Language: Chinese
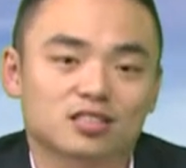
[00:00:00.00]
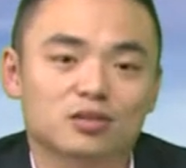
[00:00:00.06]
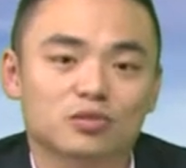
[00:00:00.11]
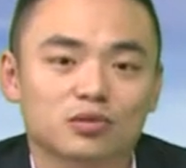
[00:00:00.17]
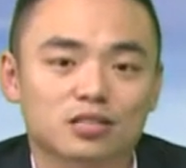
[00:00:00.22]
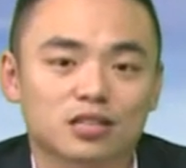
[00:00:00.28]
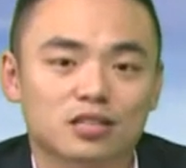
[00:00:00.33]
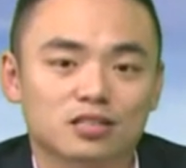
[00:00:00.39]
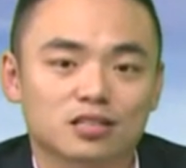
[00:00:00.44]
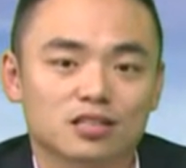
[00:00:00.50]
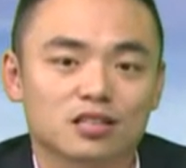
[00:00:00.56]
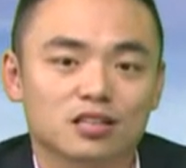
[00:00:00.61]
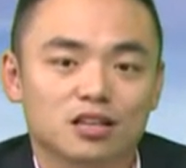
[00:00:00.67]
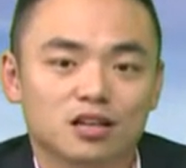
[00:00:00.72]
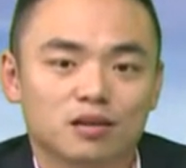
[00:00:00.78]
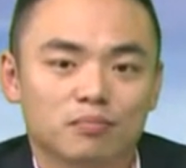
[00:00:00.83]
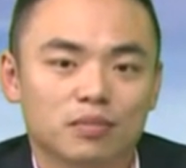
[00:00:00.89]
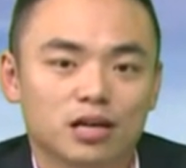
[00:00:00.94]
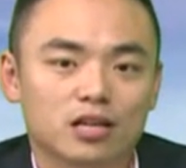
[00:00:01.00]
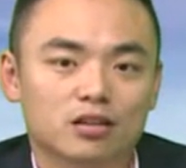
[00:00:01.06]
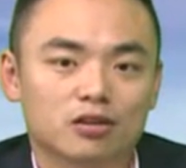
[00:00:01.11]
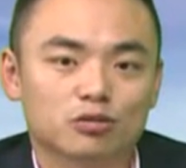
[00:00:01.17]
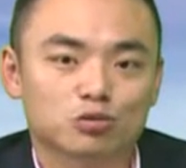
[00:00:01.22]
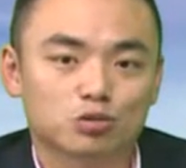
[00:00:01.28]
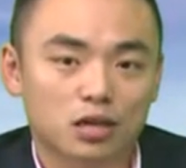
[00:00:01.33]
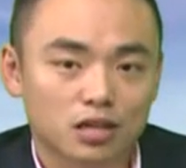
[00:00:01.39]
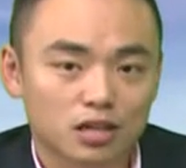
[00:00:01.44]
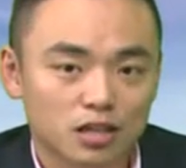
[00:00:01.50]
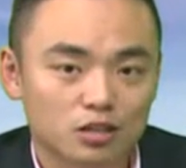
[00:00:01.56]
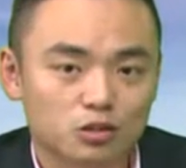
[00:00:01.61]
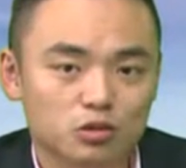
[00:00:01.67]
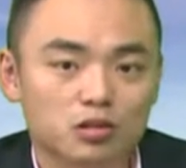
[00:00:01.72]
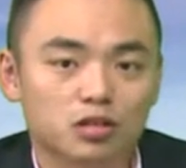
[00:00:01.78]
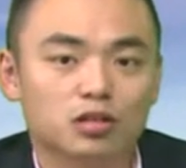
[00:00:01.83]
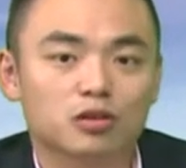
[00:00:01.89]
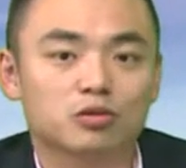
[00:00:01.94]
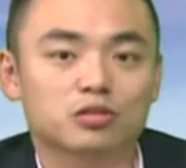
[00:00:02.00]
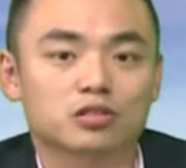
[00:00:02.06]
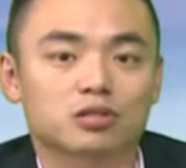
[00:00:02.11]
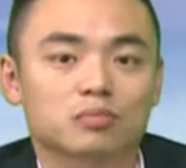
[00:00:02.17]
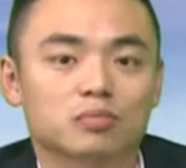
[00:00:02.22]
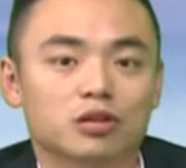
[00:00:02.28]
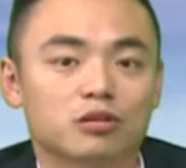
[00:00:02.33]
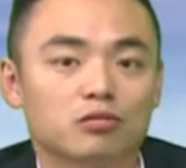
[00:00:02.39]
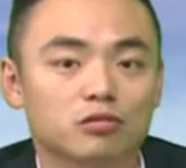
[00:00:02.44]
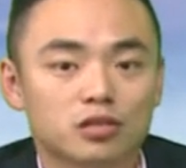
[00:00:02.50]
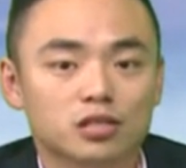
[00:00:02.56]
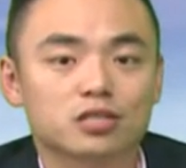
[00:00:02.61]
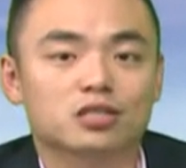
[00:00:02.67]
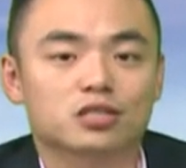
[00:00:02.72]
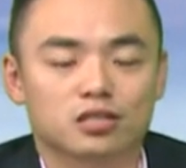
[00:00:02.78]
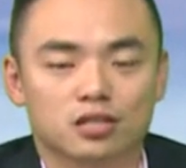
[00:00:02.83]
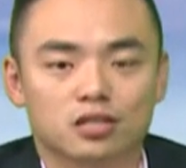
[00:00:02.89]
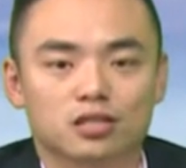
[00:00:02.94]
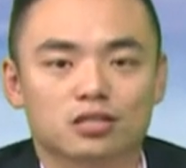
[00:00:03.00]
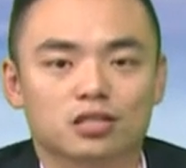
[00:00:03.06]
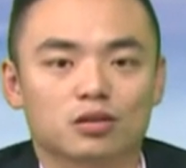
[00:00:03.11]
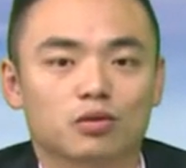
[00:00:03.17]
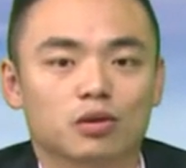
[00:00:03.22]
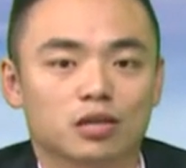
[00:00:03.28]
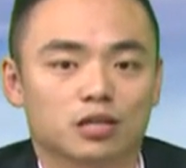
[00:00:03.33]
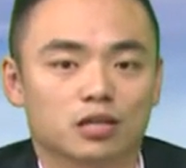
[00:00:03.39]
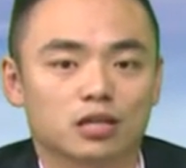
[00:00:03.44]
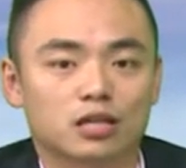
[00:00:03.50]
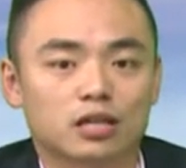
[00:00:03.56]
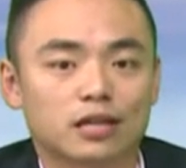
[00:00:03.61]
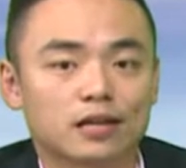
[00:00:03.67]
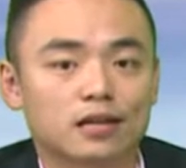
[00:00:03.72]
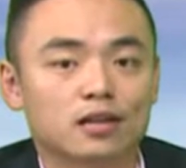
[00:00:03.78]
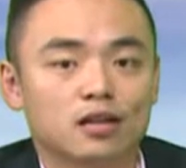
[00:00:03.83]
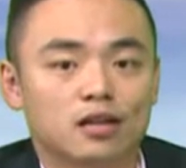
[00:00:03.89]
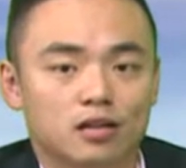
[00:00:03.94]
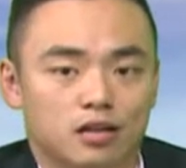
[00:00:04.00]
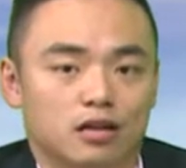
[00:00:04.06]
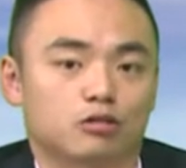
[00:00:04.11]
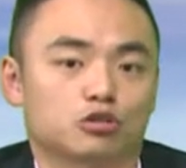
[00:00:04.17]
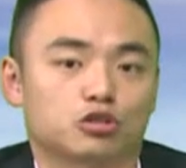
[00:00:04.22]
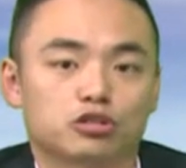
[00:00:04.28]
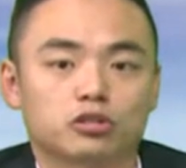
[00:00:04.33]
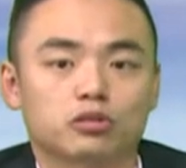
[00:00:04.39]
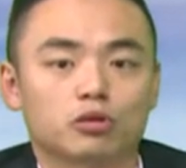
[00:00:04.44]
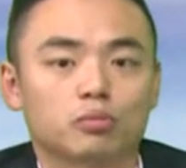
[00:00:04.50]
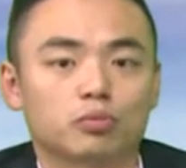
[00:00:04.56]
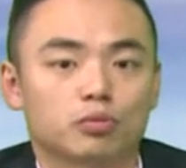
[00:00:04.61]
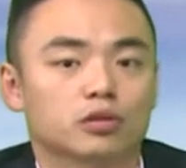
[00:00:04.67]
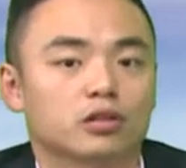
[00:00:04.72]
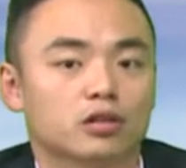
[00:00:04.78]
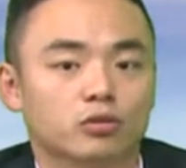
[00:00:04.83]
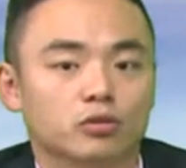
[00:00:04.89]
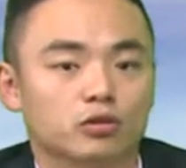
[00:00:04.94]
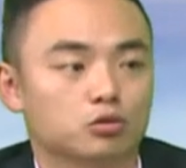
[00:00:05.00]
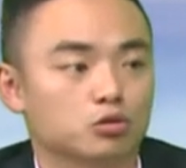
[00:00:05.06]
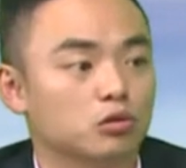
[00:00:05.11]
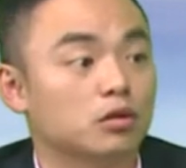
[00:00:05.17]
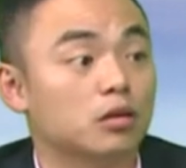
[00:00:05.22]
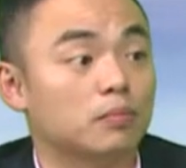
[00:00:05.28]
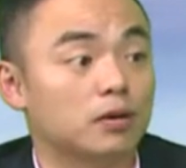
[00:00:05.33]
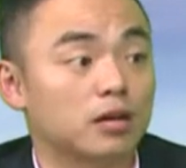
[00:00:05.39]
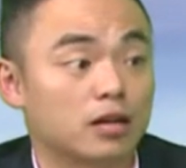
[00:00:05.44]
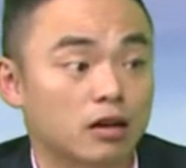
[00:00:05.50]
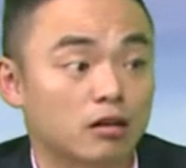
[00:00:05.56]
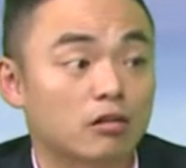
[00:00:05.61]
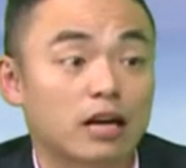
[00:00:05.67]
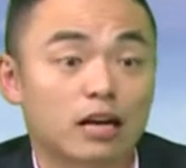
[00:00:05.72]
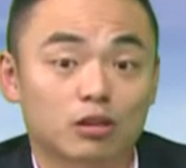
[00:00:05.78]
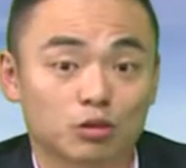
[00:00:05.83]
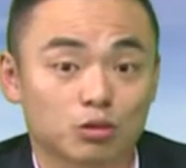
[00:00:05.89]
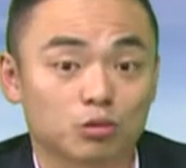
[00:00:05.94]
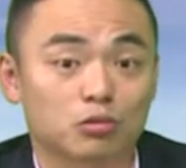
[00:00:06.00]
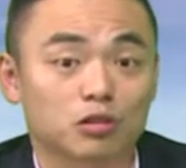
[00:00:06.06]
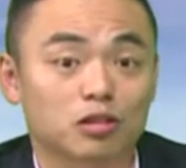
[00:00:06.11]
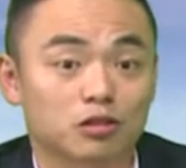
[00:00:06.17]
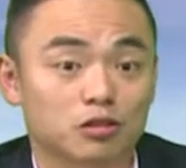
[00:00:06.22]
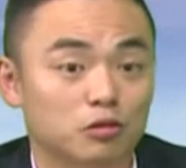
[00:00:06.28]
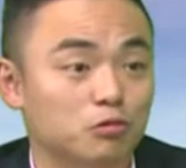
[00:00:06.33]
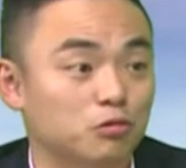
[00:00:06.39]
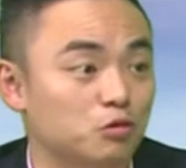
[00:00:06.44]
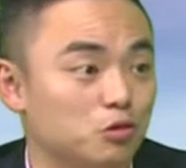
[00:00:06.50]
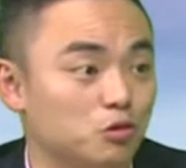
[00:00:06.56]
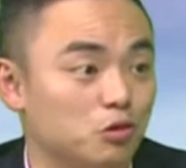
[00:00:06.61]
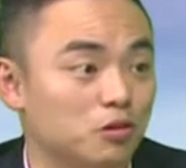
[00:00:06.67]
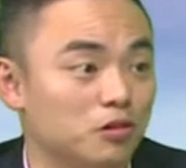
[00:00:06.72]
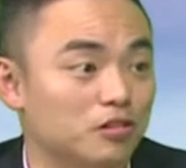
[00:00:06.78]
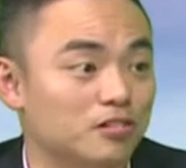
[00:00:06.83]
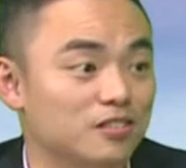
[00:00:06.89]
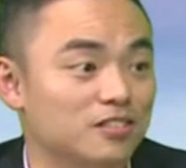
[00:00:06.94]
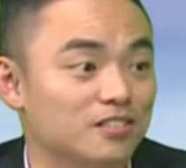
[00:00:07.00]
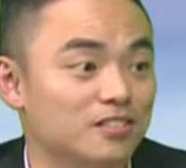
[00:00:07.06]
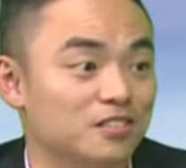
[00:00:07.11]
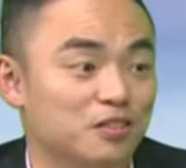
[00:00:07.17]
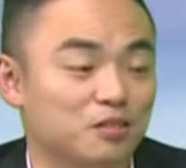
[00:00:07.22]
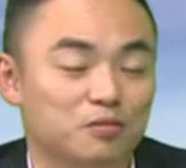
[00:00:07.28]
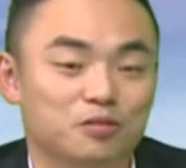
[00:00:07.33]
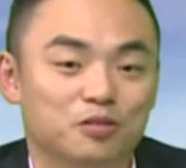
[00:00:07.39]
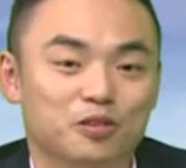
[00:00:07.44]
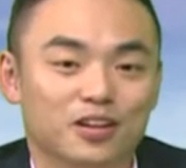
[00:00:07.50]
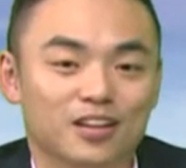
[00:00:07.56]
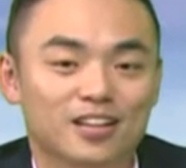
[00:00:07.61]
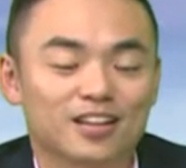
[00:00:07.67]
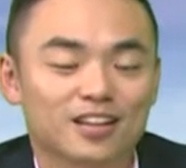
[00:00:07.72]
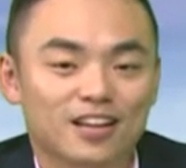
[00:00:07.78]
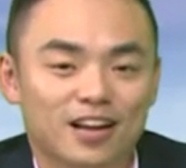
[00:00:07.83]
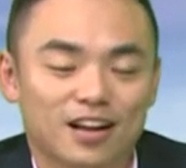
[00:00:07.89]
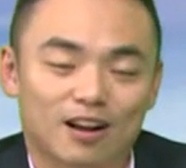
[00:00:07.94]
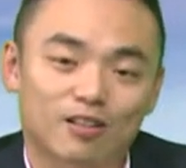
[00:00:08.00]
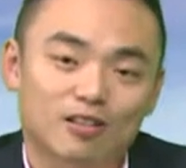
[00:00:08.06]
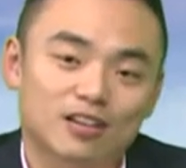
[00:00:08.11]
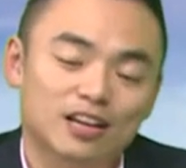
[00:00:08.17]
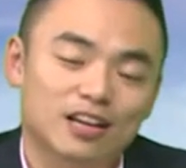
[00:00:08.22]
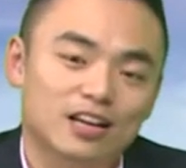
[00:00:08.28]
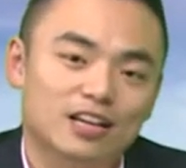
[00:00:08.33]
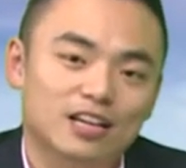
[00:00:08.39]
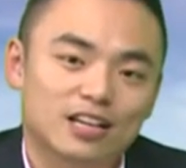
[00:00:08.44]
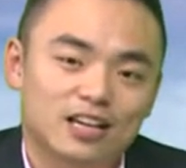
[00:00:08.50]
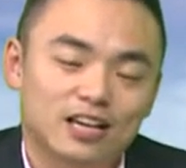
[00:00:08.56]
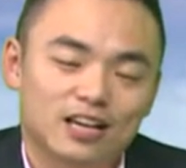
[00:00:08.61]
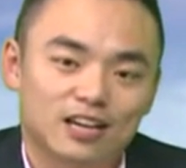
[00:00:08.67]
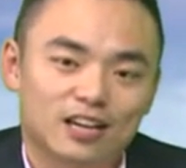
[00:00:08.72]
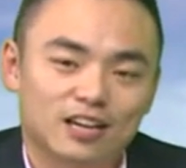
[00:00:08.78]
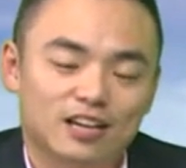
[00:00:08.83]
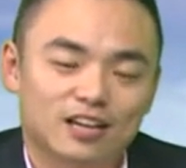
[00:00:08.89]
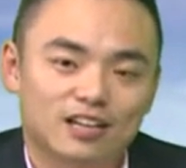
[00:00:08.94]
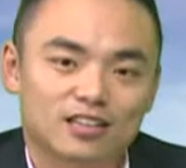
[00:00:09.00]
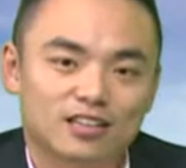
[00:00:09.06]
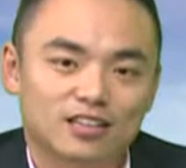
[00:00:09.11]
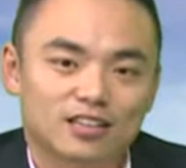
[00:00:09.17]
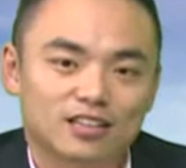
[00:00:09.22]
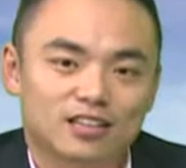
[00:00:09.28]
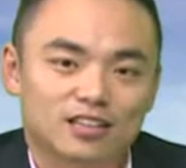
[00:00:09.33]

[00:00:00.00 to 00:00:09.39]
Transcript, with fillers: 其实我相信，没有专业训练或是没有热身的情况，可能连老师都不一定会做那么高难度的动作，对对不对？嗯。好，那呃，